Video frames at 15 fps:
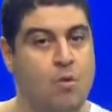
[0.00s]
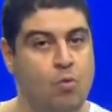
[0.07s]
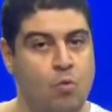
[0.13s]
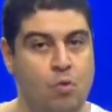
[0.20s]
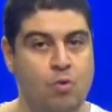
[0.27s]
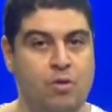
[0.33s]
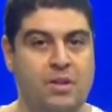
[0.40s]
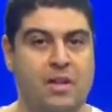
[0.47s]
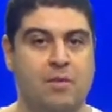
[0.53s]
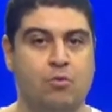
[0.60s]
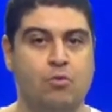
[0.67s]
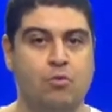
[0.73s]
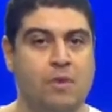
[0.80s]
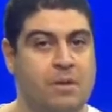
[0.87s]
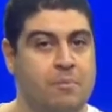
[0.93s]
um
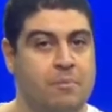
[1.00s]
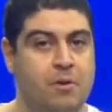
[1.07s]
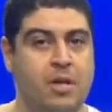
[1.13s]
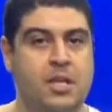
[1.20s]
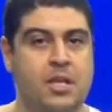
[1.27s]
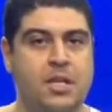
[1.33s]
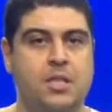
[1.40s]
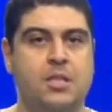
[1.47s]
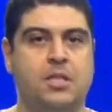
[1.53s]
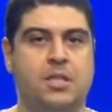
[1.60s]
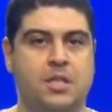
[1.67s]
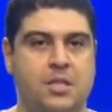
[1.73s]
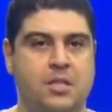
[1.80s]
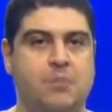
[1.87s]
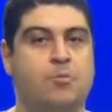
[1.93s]
conteúdo
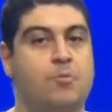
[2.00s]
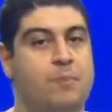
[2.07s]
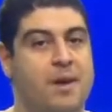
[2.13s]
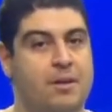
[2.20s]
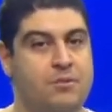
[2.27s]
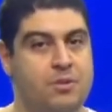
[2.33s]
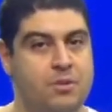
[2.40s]
importantíssimo para